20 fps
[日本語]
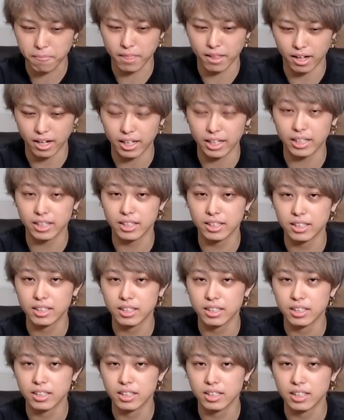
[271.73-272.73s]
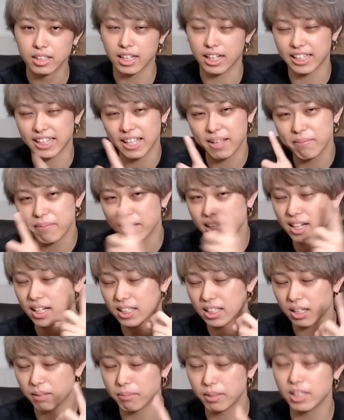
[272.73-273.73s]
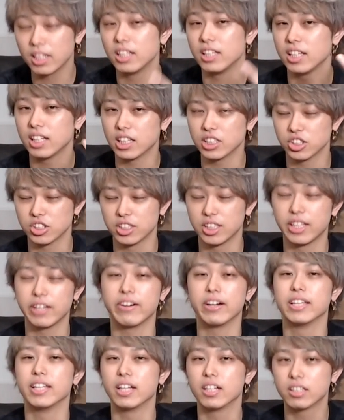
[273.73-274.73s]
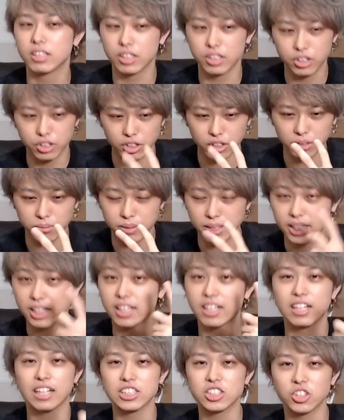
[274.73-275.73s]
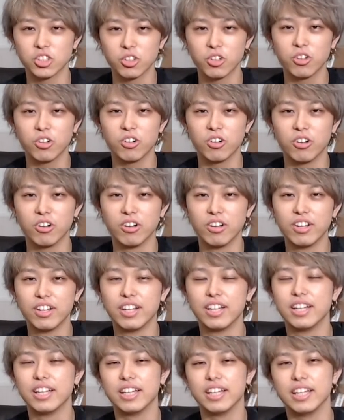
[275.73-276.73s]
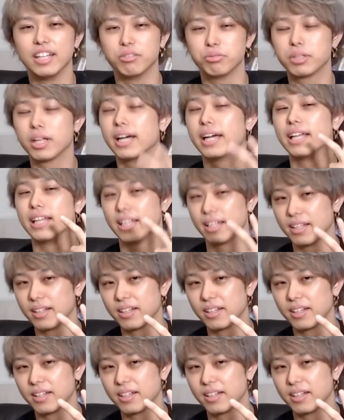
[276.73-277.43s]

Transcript: はい。片目片目でに箇所ではなく、両目いち箇所の、えー、二重。